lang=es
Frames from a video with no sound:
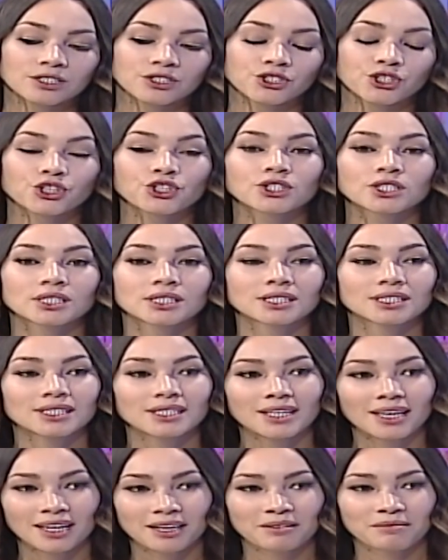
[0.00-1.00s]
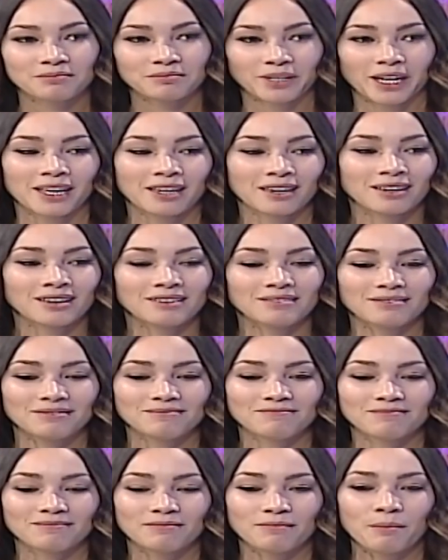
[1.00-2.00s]
yo siempre
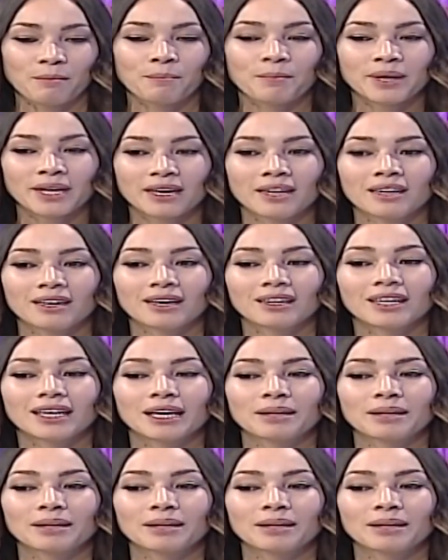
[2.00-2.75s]
vi